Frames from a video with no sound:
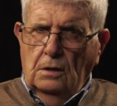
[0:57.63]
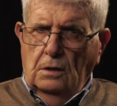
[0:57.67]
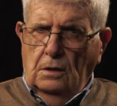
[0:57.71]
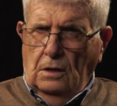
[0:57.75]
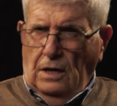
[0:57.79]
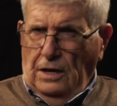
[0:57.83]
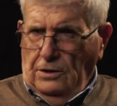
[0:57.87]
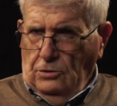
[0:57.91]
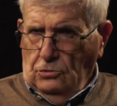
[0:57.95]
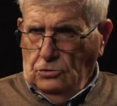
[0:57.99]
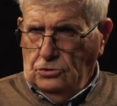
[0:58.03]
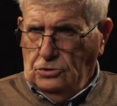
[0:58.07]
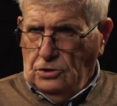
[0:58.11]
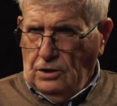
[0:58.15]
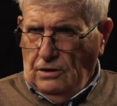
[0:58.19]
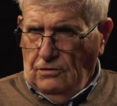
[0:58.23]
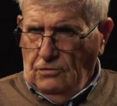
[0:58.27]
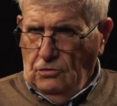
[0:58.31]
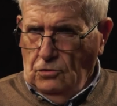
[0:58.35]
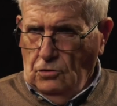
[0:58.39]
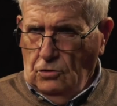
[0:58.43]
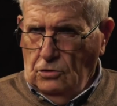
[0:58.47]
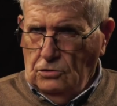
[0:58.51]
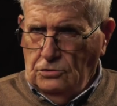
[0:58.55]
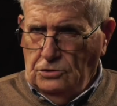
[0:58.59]
la nostra
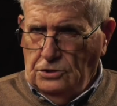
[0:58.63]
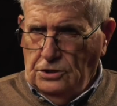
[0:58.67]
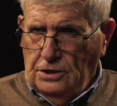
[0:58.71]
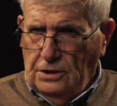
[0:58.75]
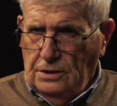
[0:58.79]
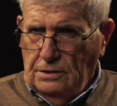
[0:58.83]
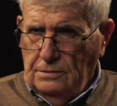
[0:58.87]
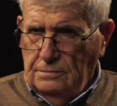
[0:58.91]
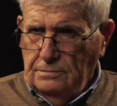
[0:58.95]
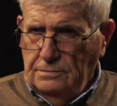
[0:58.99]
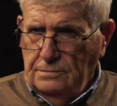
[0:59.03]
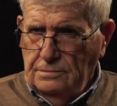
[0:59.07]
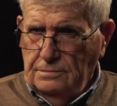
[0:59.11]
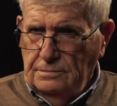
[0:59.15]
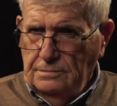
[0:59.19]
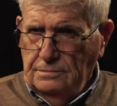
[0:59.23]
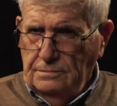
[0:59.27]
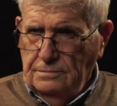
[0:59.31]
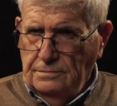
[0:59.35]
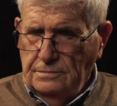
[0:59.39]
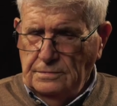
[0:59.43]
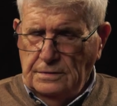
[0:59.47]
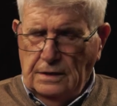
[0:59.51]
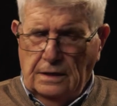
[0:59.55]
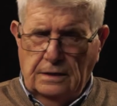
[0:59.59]
voce,
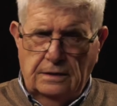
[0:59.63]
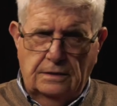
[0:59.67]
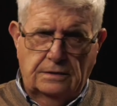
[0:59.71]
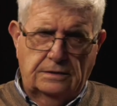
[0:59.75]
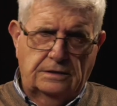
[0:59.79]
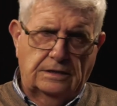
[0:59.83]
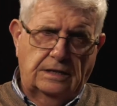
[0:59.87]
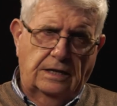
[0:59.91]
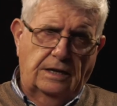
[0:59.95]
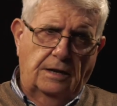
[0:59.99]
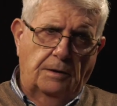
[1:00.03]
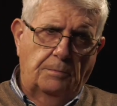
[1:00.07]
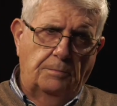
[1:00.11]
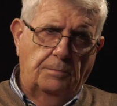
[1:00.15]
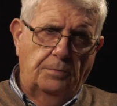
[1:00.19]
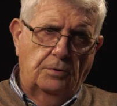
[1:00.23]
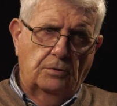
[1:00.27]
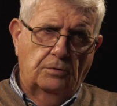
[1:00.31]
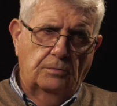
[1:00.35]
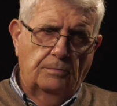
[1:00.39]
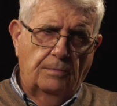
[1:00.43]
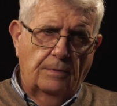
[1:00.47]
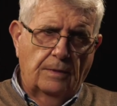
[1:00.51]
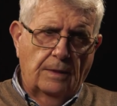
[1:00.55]
ad esempio.